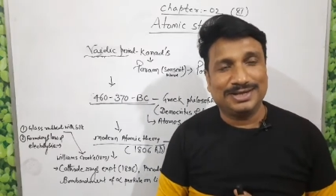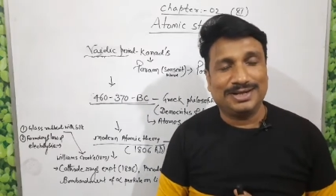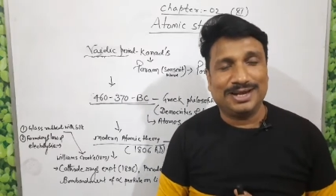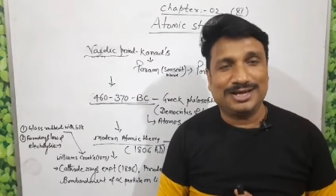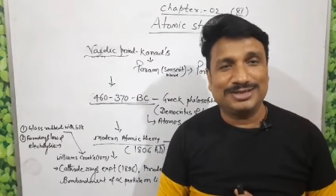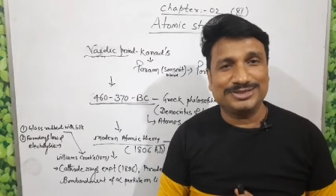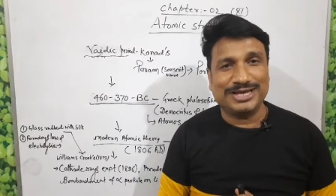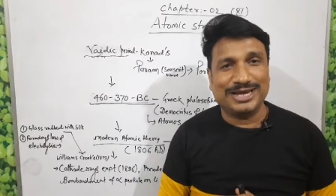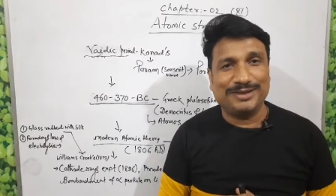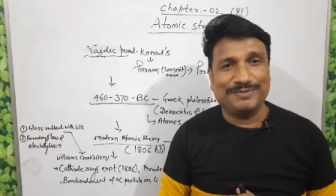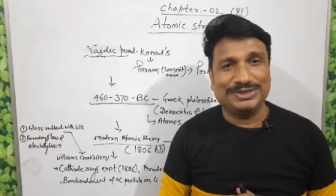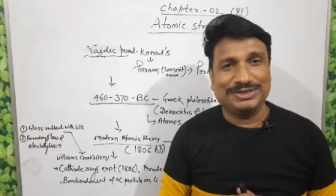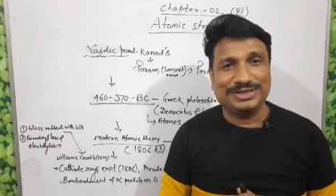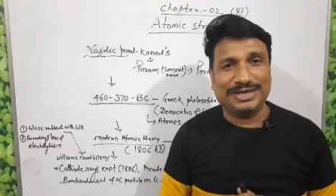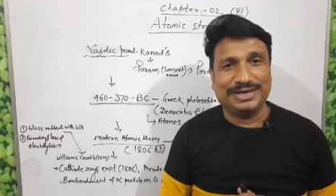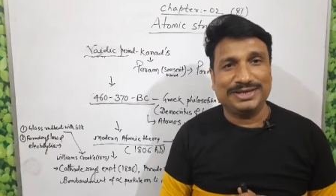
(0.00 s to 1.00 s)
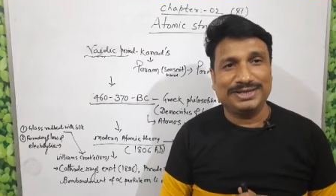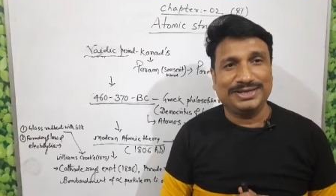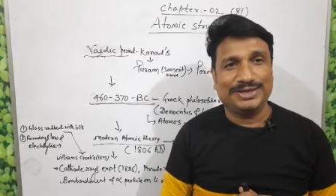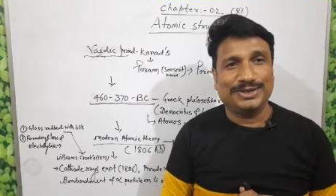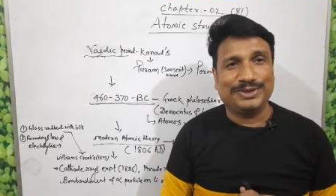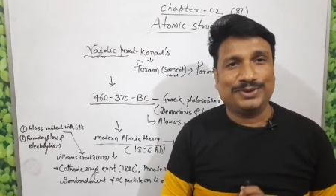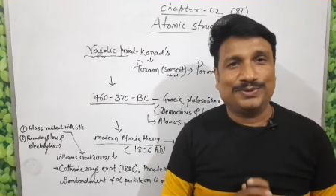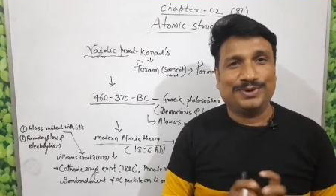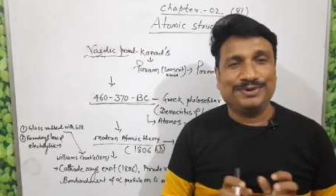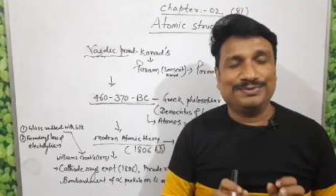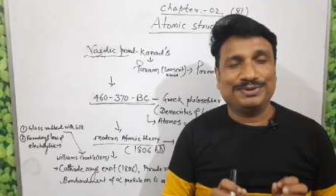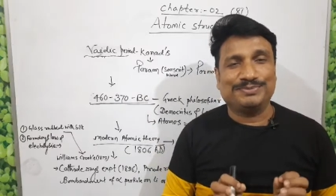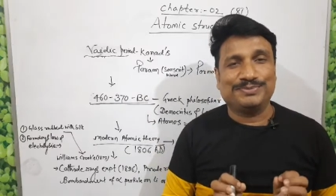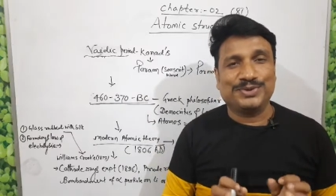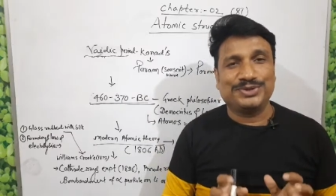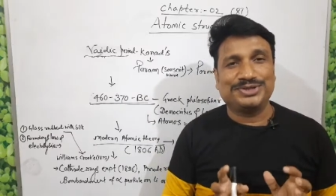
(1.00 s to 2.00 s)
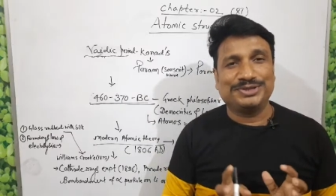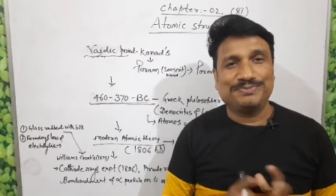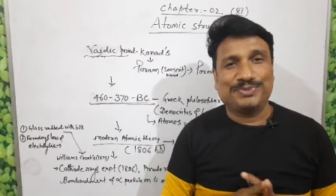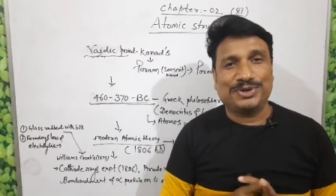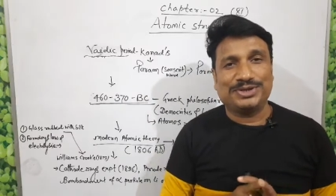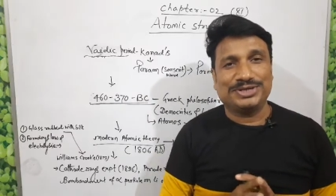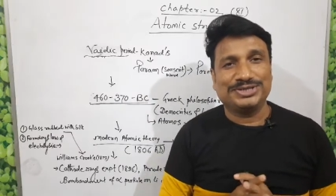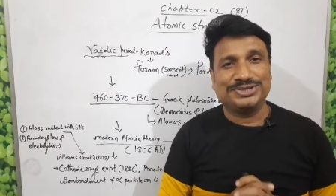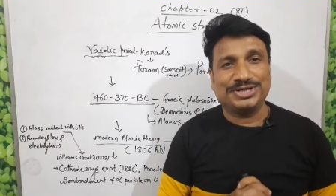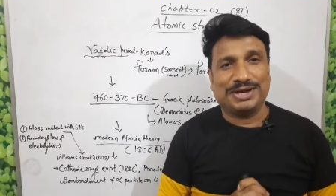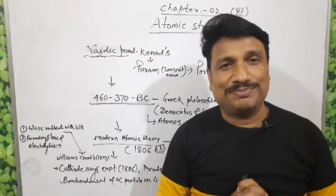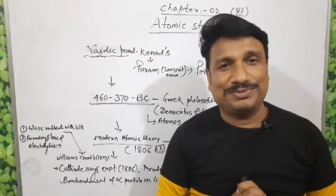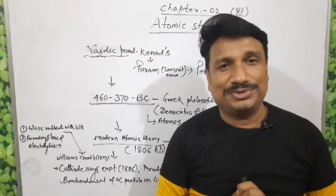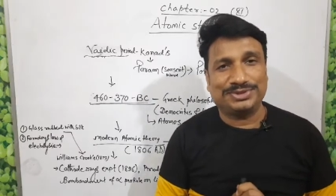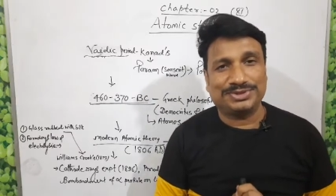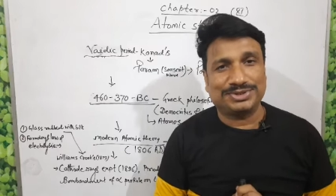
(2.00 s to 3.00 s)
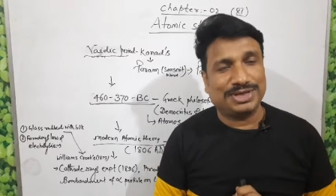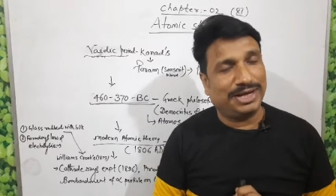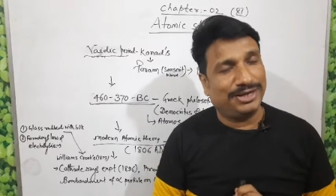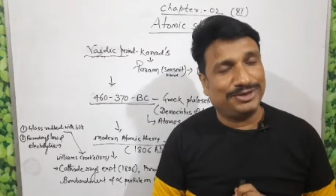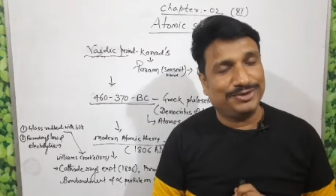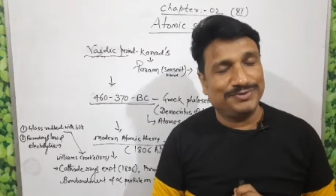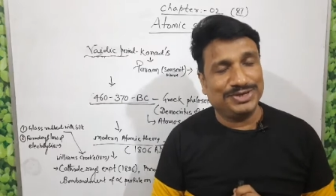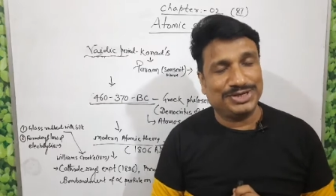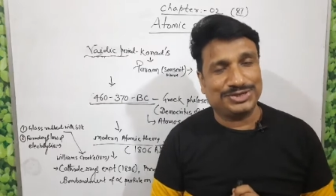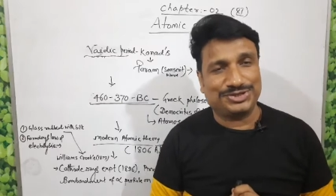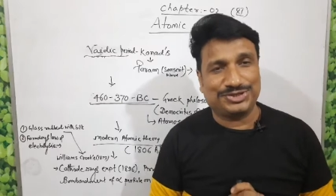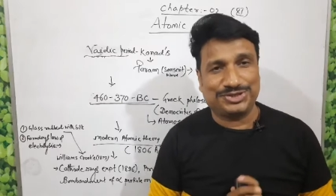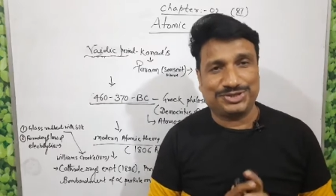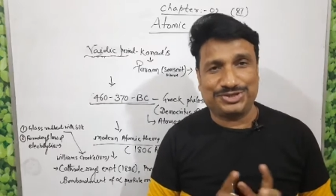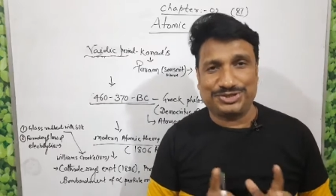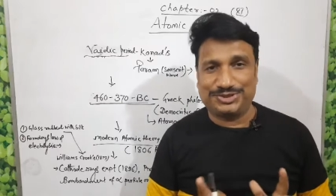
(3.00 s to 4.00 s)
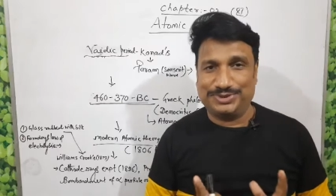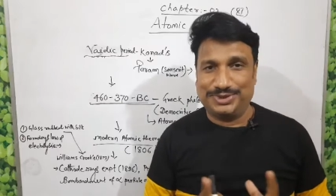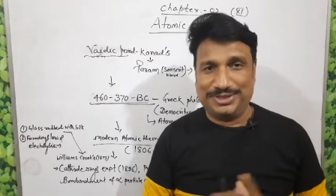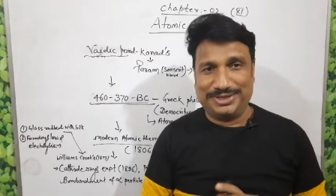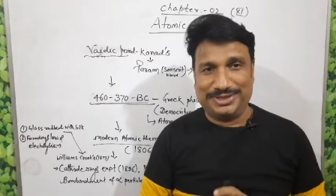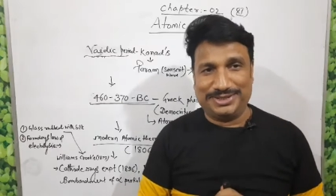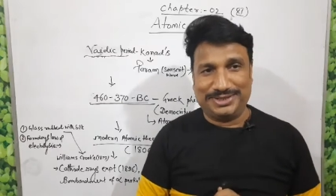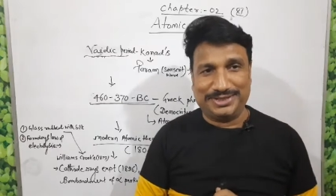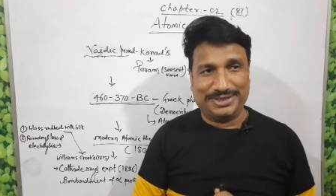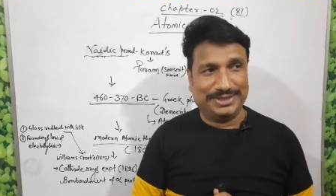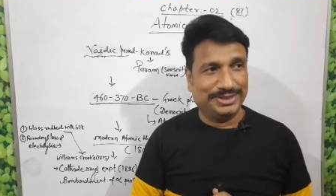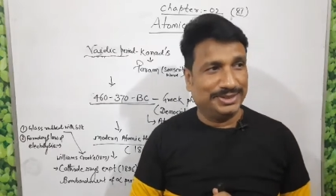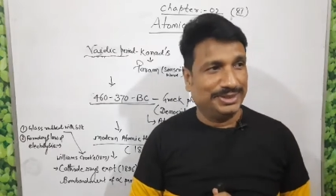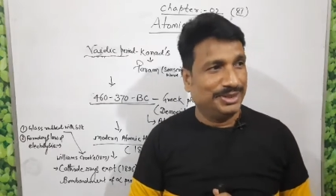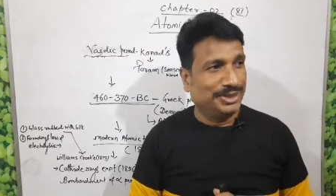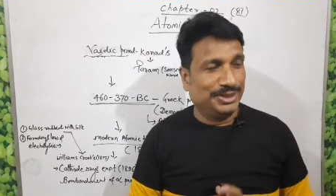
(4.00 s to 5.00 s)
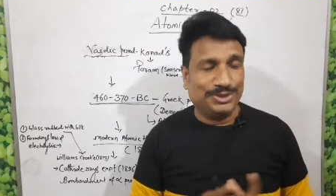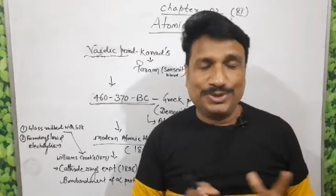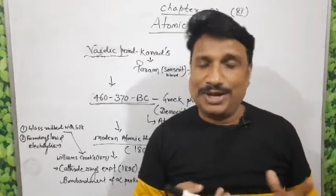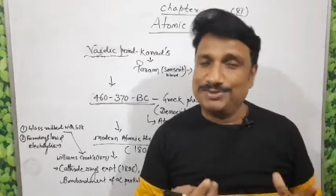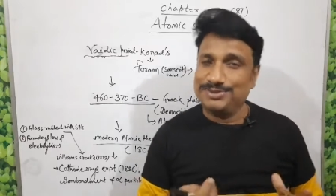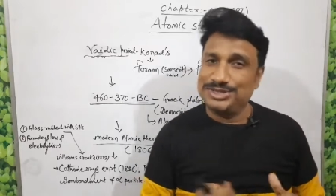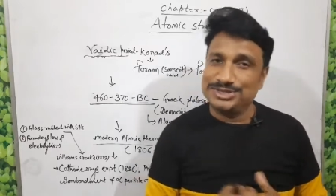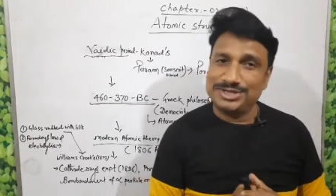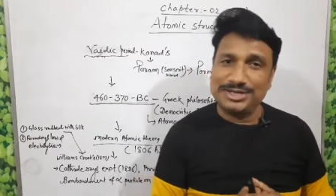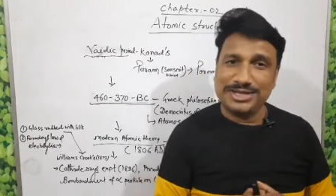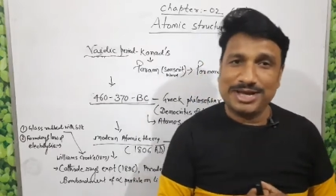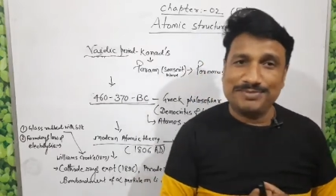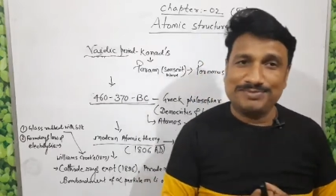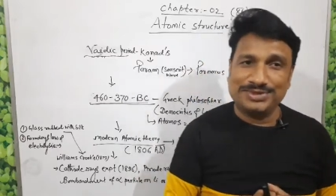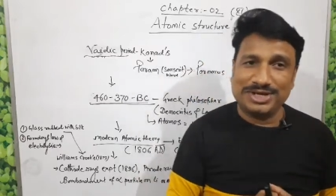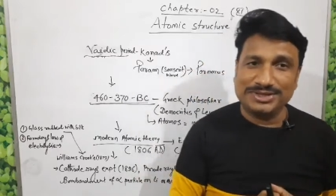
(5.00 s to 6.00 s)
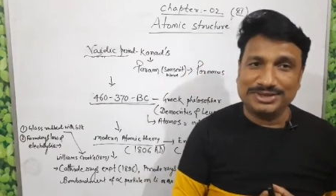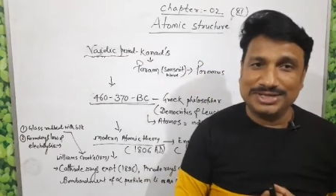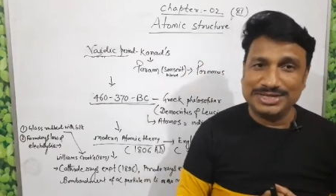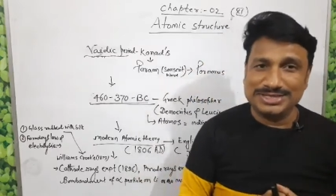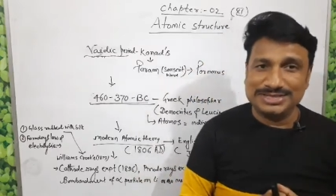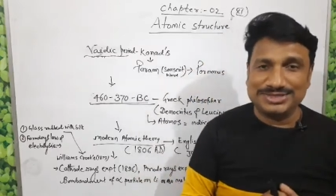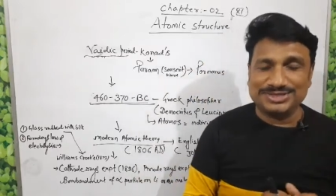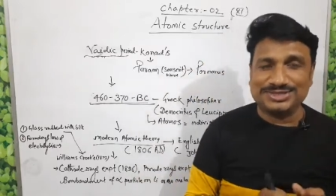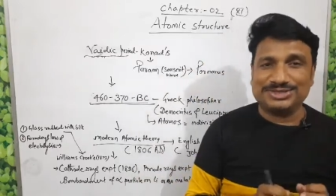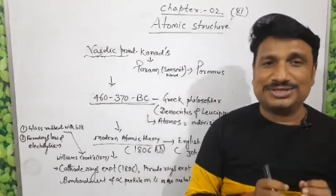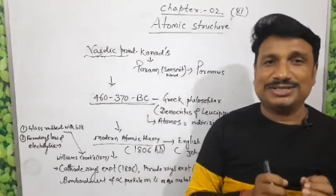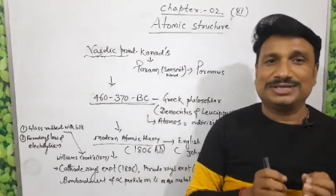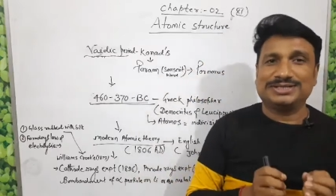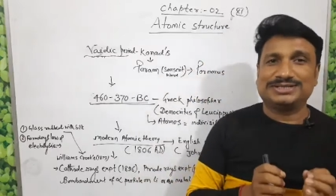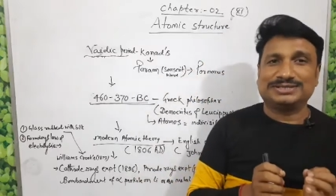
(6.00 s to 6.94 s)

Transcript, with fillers: क्लास एलेवेंथ के वन ऑफ द मोस्ट इंपॉर्टेंट चैप्टर्स एटॉमिक स्ट्रक्चर को लेकर के तो आप जैसा कि आप जानते हैं दिस इज़ ए